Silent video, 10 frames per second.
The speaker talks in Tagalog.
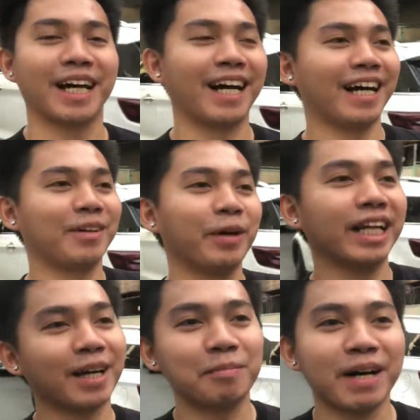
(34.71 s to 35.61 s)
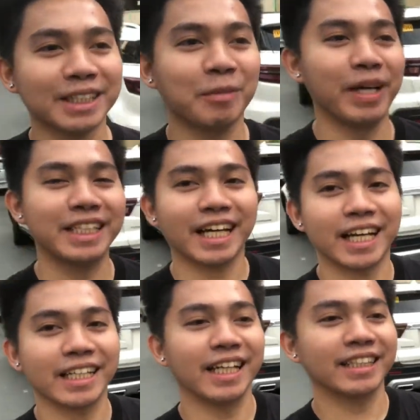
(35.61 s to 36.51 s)
Uh, welcome back to my
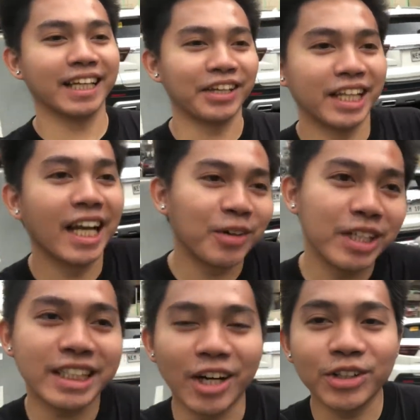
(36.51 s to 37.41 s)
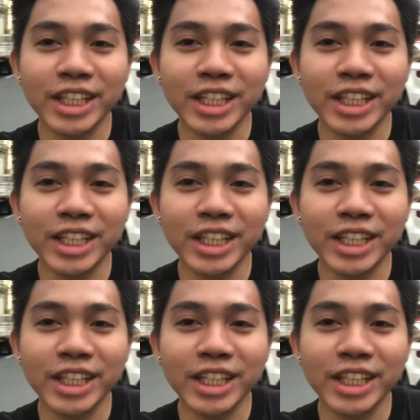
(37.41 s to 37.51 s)
channel. At ngayon na lang ulit ako